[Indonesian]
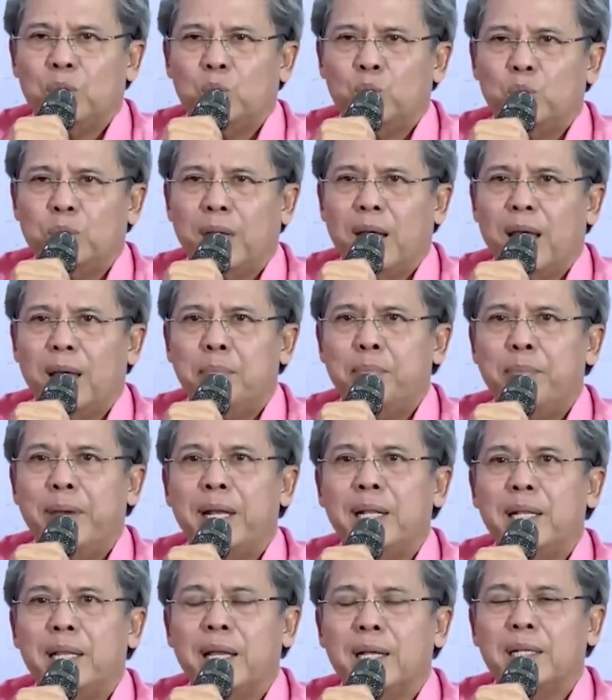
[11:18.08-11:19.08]
Konstitusi lah
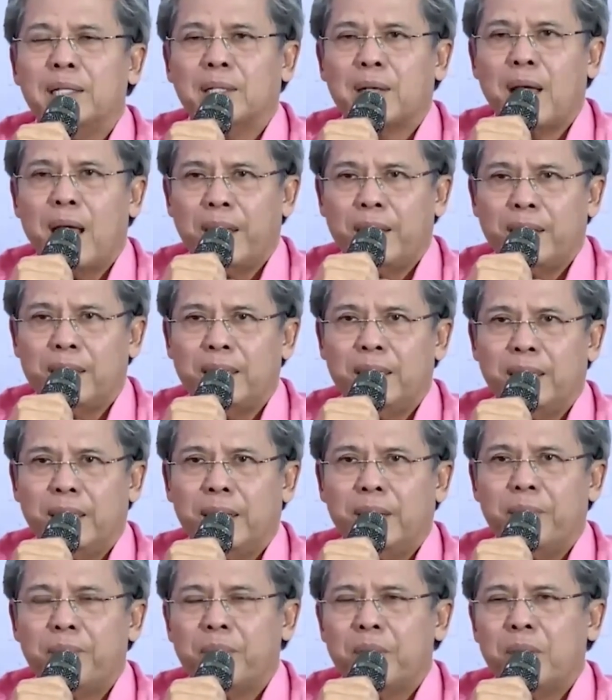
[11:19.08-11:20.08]
benteng terakhir,
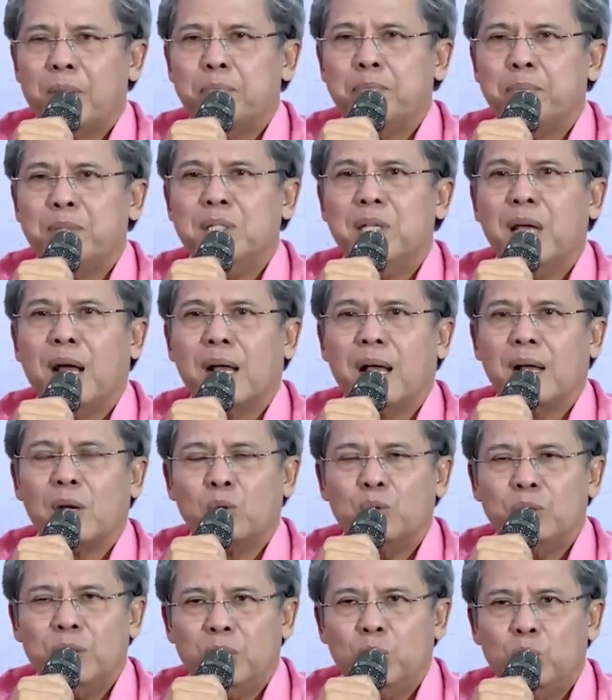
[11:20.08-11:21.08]
penjaga
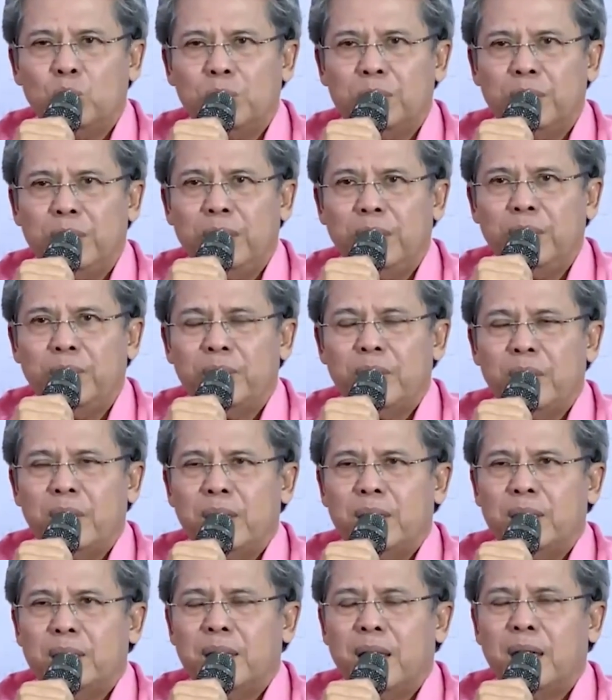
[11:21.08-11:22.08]
konstitusi,
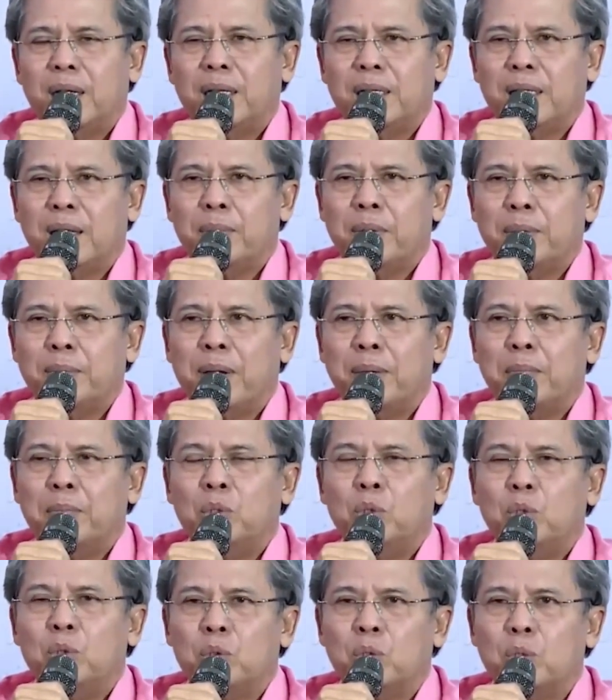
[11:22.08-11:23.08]
dan kita memang
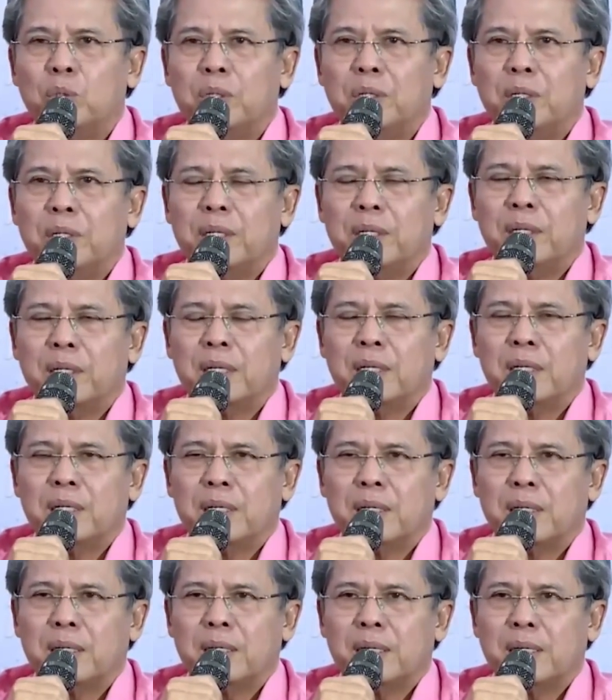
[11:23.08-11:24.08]
menuntut
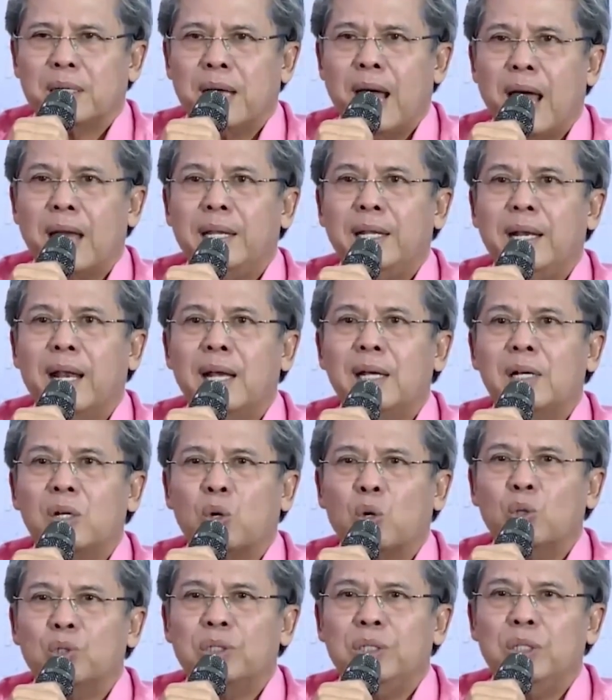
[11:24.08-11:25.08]

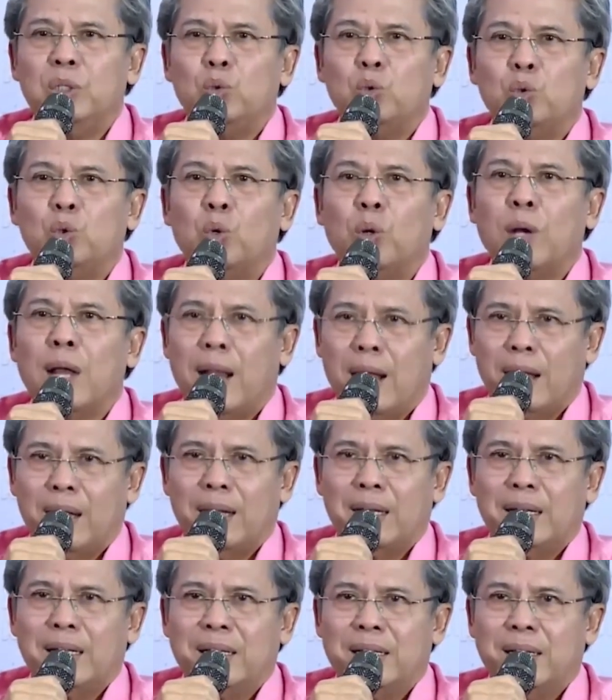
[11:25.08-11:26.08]
keadilan
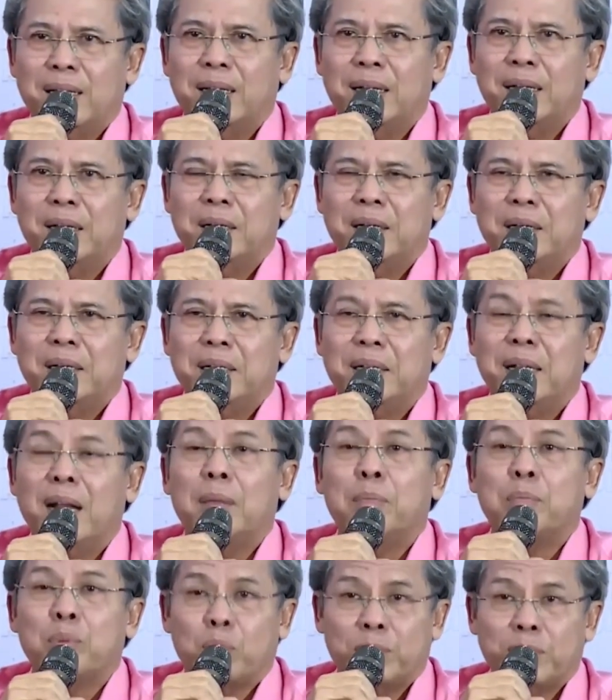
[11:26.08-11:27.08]
konstitusional ya,
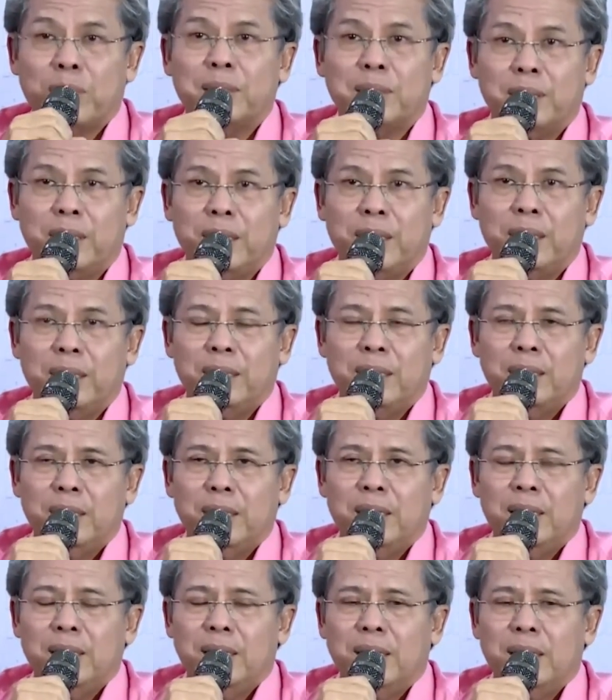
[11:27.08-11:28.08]
dalam proses ini.
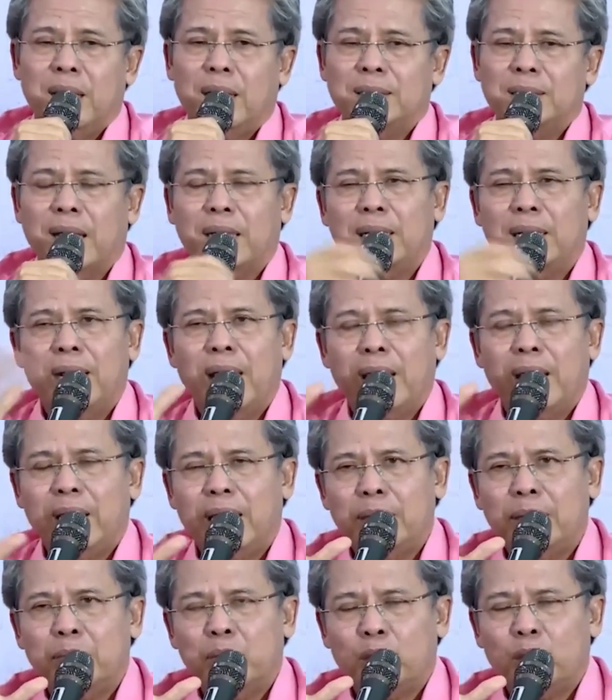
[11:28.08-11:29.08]
Saya
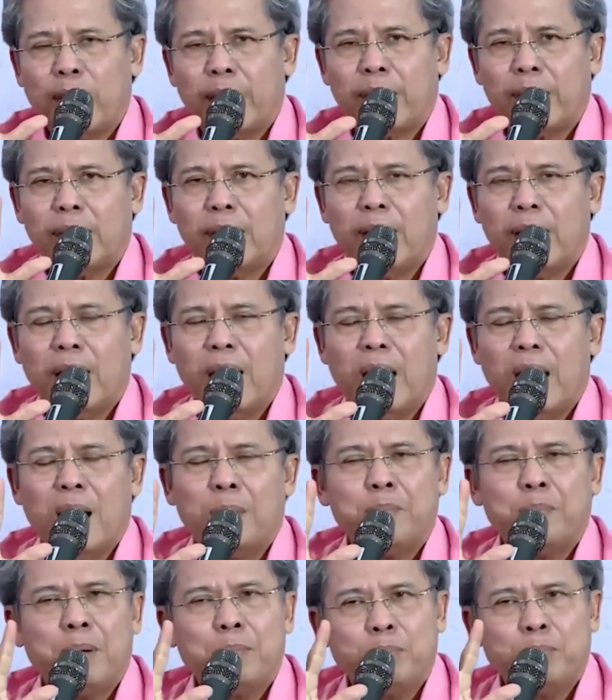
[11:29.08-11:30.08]
tidak ingin menguraikan
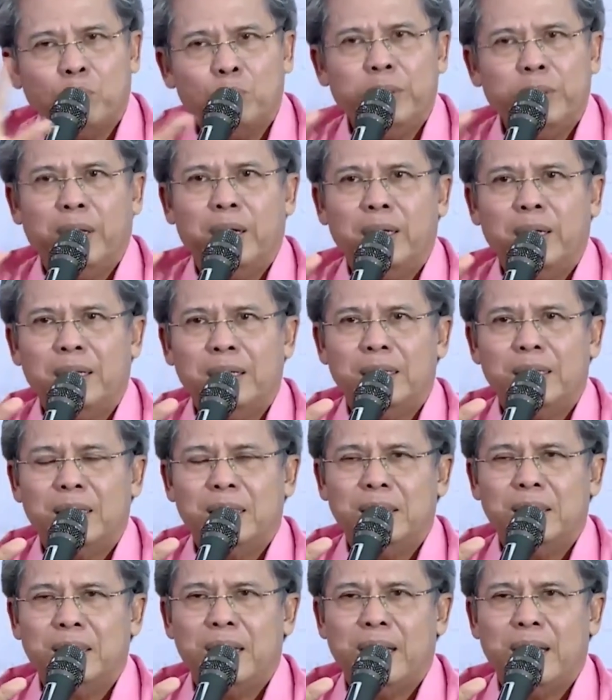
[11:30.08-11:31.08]
apapun ya
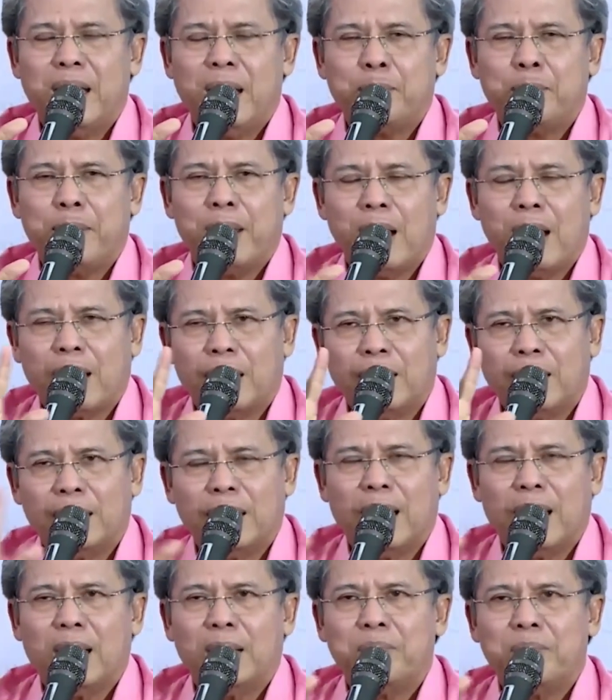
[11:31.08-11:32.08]
dari apa yang akan
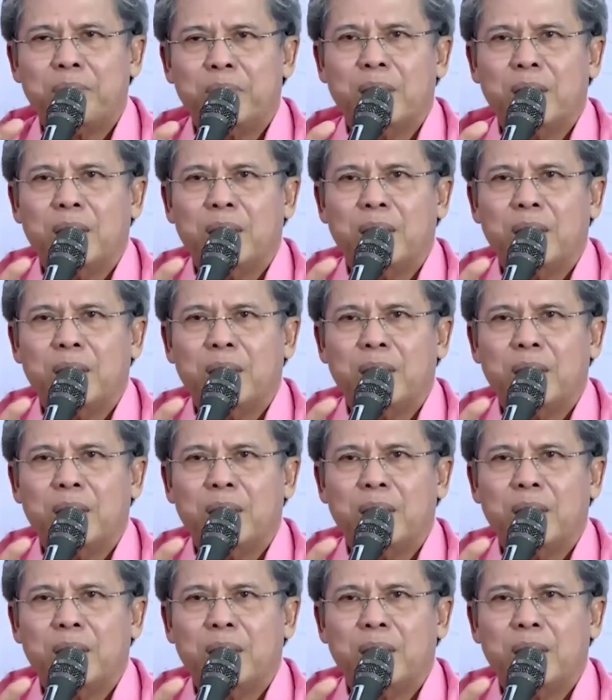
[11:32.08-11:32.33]
kita